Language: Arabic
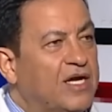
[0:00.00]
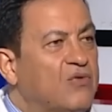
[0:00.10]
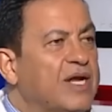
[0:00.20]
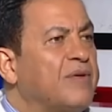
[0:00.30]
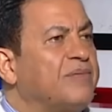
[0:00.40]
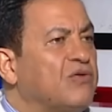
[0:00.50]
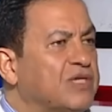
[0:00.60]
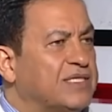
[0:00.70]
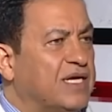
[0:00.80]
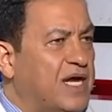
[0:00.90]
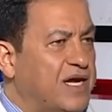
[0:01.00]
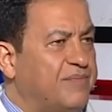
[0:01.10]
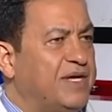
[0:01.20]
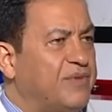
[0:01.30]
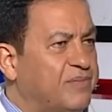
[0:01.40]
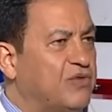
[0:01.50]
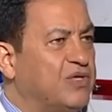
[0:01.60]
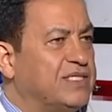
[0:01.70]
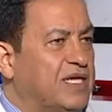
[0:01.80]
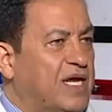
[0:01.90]
انه انا ما بدي وسع الحرب انا ما بدي
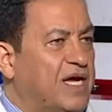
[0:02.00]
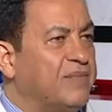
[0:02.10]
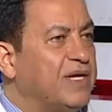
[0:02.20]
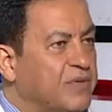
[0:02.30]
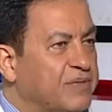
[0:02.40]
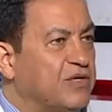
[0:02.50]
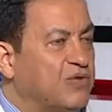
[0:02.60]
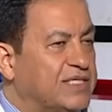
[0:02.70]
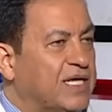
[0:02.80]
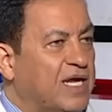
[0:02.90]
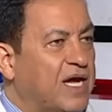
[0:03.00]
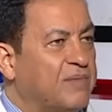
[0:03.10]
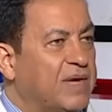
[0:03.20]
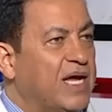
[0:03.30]
وسع الحرب انا ما بدي وسع الحرب